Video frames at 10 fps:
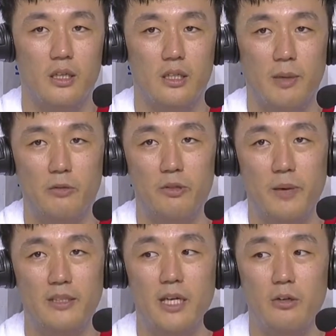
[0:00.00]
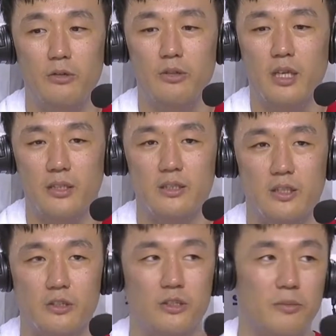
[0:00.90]
리바운드 박스아웃 하는
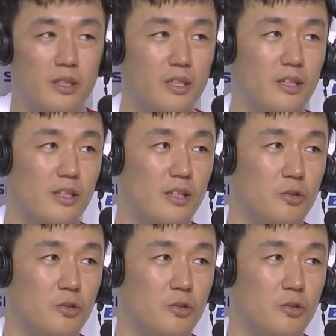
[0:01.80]
연습을